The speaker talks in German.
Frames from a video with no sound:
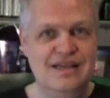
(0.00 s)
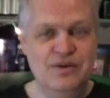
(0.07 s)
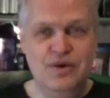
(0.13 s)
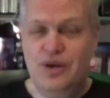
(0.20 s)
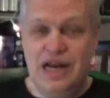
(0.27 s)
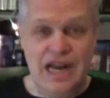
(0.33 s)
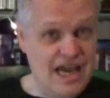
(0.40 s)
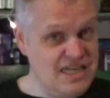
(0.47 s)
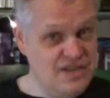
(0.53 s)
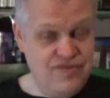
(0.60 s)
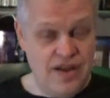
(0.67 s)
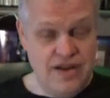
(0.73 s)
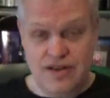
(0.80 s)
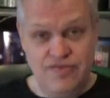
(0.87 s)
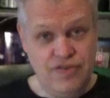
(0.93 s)
Ja, oder gleich die
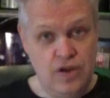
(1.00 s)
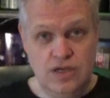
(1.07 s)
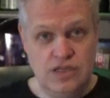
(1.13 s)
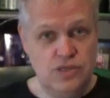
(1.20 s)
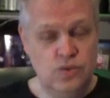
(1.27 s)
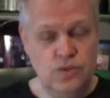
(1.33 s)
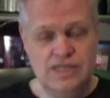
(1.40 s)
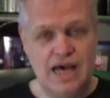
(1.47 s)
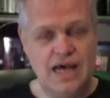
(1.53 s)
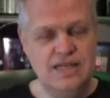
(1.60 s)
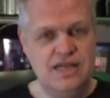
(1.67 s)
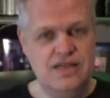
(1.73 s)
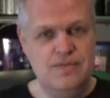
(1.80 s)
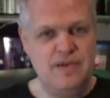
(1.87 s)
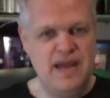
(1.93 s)
Folge. Die Folge ist großartig
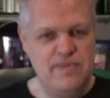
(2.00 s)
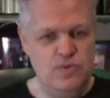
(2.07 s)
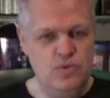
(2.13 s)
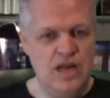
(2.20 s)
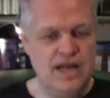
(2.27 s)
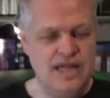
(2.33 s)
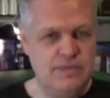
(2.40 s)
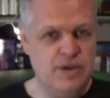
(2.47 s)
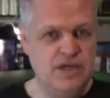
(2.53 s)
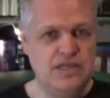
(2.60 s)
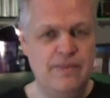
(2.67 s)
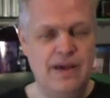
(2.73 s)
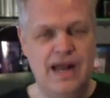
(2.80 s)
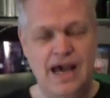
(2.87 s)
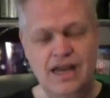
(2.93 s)
in The Pale Moonlight. Ich möchte
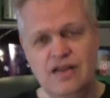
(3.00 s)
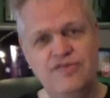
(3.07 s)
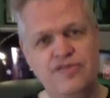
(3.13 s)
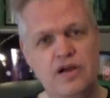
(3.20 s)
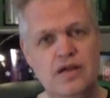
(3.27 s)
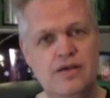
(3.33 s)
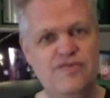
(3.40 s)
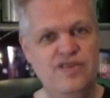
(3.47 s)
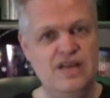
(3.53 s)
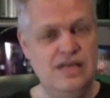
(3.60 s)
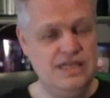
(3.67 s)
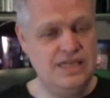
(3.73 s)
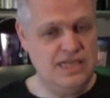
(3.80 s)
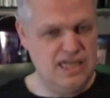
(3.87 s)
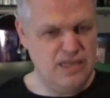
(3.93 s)
aber eine andere Folge empfehlen,
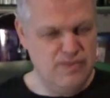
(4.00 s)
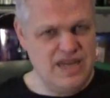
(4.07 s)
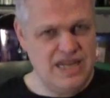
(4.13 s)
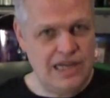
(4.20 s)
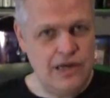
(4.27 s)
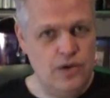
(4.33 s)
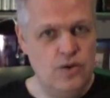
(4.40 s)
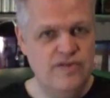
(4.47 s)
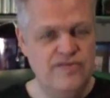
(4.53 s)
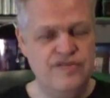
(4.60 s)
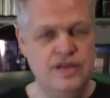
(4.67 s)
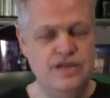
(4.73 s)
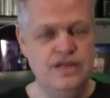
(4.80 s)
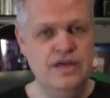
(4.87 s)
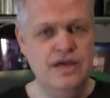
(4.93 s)
die ich nicht minder gelungen
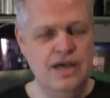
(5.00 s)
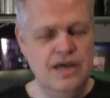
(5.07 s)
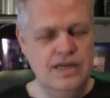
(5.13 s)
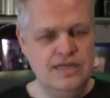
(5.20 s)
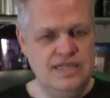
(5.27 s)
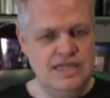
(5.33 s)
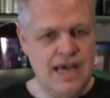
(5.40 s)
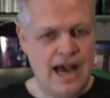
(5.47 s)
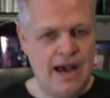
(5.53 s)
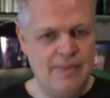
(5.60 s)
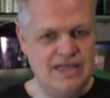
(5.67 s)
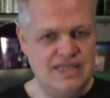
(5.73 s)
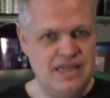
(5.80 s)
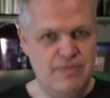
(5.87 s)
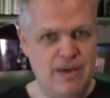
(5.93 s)
finde die
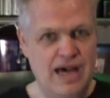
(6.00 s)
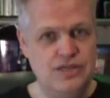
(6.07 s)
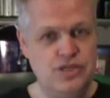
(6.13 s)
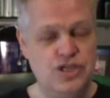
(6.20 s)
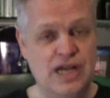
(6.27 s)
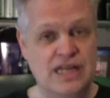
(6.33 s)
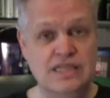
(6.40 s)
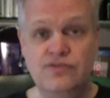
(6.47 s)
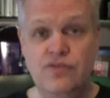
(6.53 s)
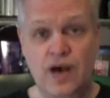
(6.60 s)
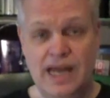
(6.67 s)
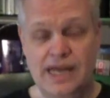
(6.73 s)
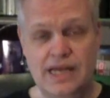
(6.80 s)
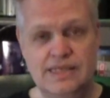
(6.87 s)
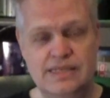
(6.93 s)
aber thematisch ganz
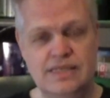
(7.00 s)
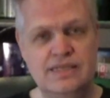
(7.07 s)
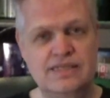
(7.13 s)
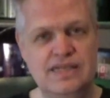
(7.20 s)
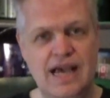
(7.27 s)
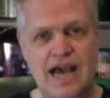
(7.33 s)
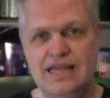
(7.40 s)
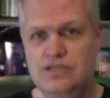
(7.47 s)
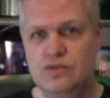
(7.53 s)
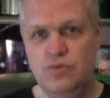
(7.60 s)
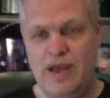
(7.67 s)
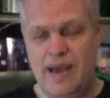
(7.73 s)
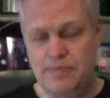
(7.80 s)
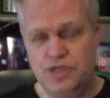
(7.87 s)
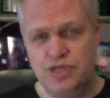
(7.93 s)
woanders ist. Die heißt
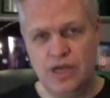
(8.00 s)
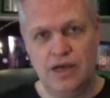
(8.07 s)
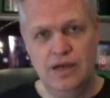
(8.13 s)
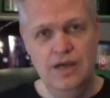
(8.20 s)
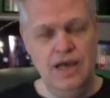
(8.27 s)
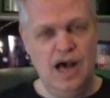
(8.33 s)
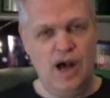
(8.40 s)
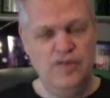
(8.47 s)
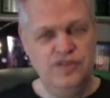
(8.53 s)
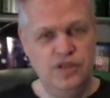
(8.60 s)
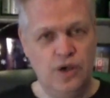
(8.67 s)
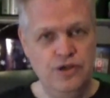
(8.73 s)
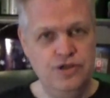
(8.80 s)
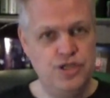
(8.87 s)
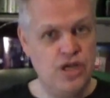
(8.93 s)
Rapture, auf
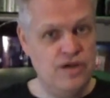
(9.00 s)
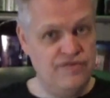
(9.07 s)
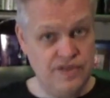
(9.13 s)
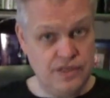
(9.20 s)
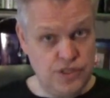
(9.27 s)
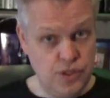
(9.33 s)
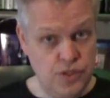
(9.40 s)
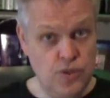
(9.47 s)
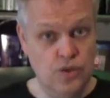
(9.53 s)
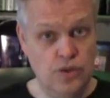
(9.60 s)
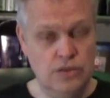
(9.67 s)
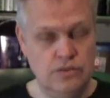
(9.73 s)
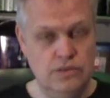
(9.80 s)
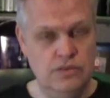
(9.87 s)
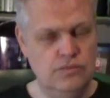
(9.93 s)
Deutsch
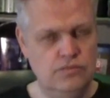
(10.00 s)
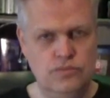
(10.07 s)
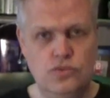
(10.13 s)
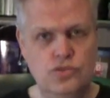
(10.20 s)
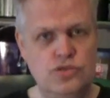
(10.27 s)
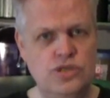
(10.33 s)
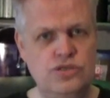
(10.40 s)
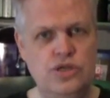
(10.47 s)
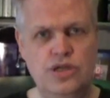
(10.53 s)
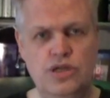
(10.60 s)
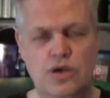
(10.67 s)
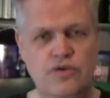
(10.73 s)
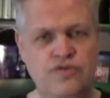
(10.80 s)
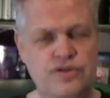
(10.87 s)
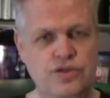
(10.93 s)
Verzückung. Äh, ist tatsächlich
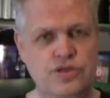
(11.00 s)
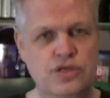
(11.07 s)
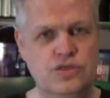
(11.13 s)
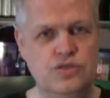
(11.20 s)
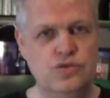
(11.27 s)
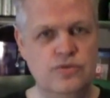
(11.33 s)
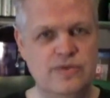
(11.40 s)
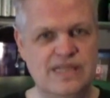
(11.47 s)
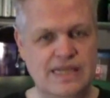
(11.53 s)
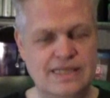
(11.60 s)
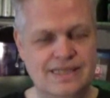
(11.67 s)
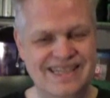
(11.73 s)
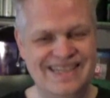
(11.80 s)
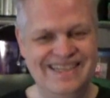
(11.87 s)
auch, finde ich, ganz gut übersetzt.